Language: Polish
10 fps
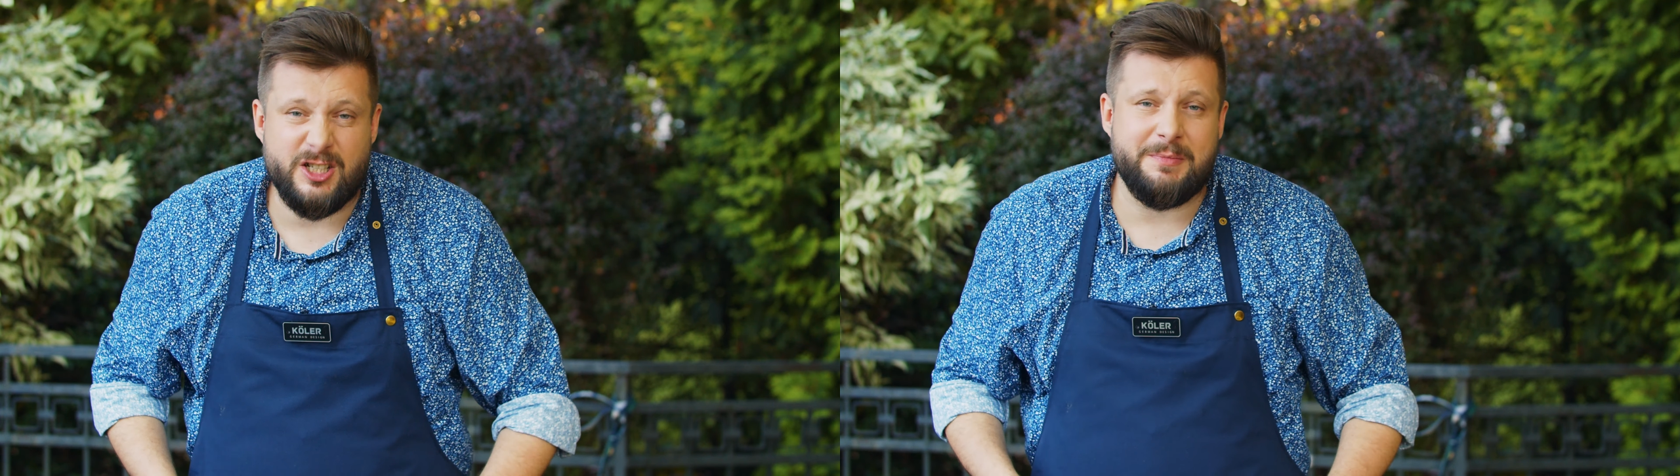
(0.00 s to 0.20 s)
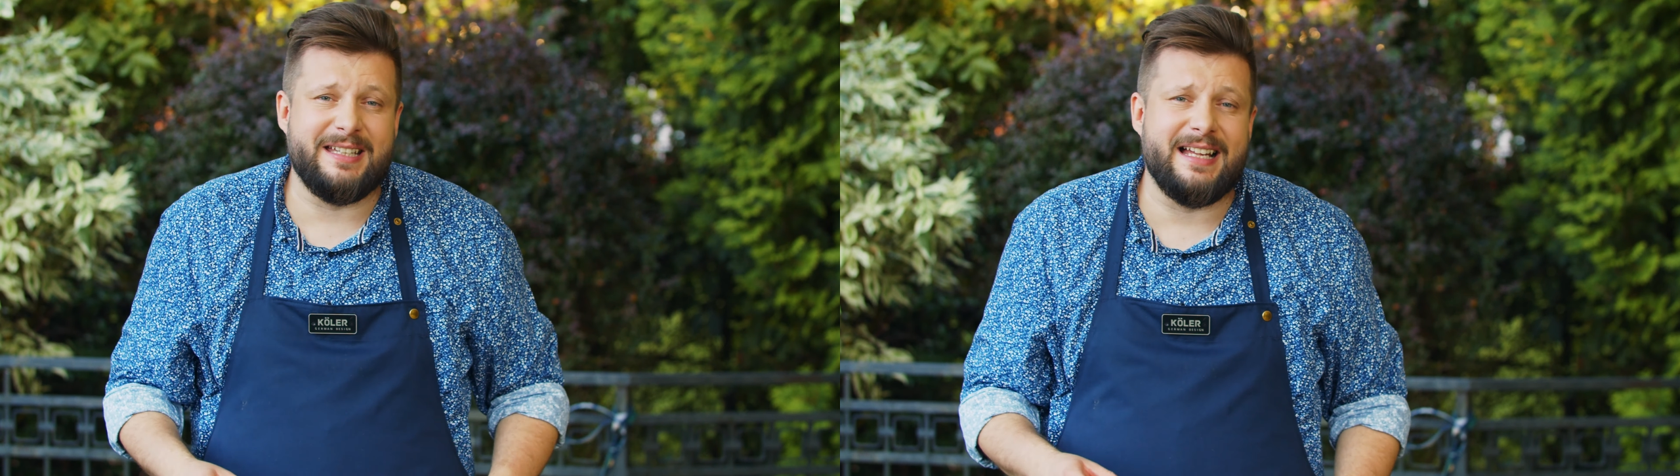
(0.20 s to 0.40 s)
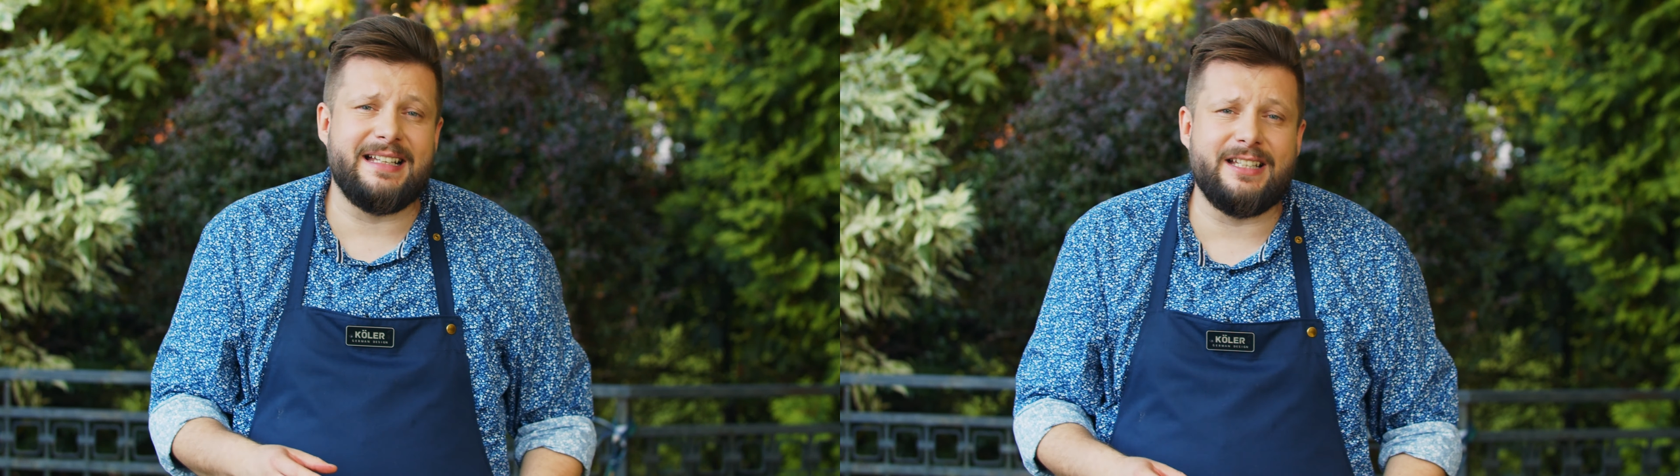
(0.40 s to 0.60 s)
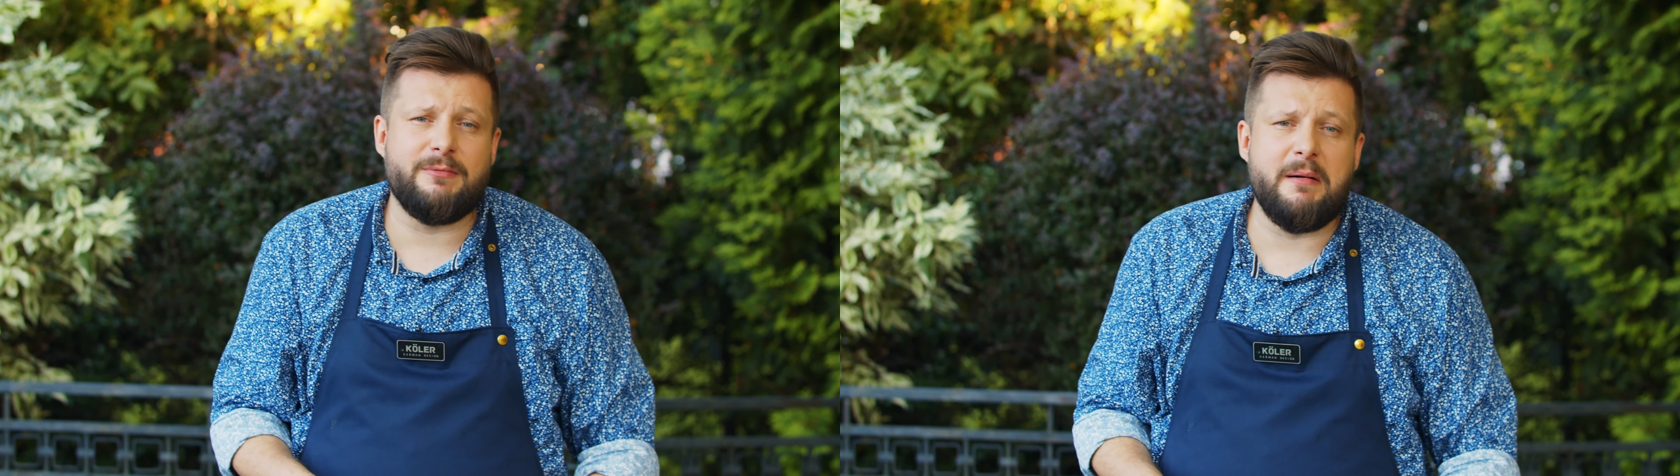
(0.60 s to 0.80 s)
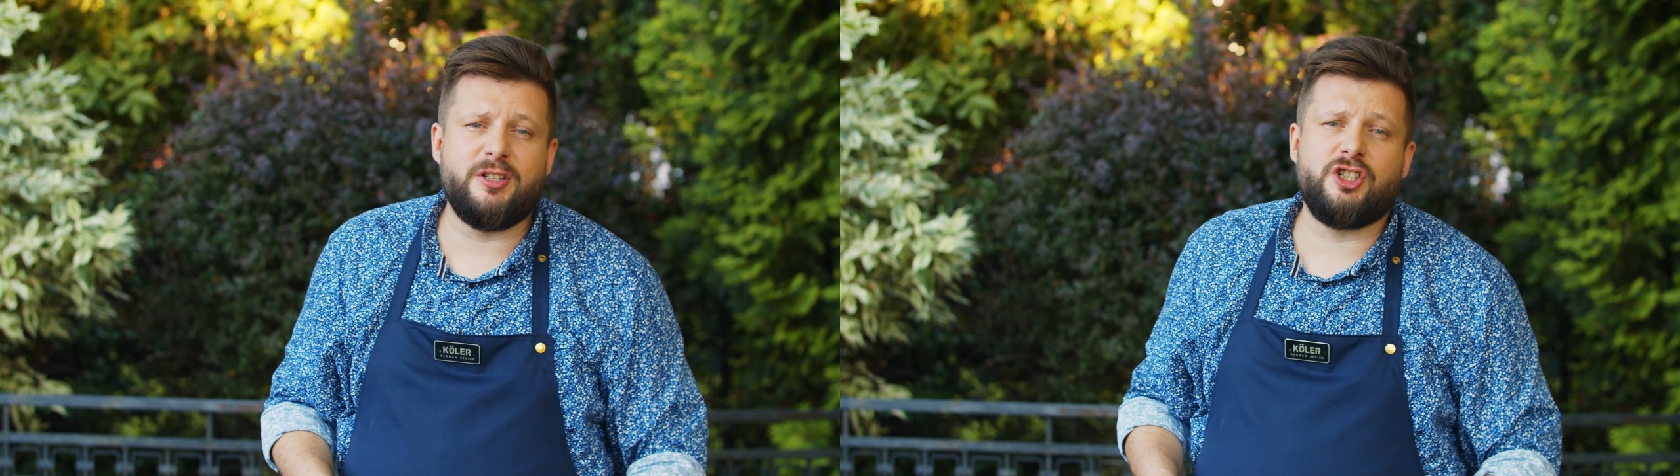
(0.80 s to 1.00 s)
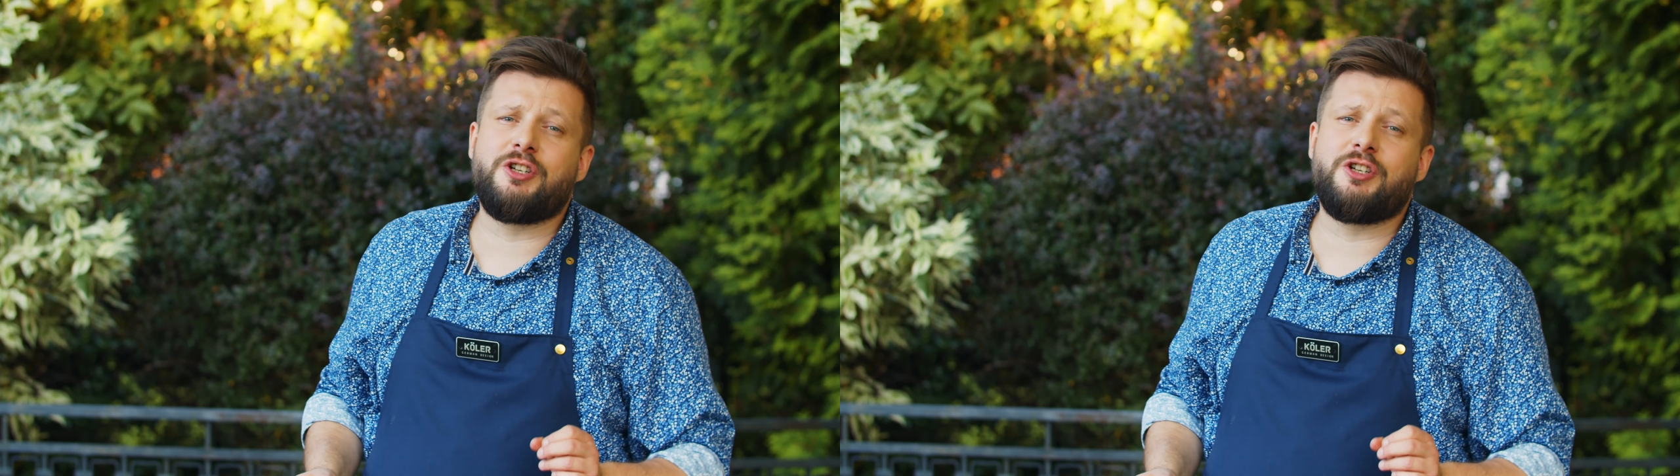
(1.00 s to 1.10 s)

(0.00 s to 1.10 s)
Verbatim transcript: A śmietana to ma być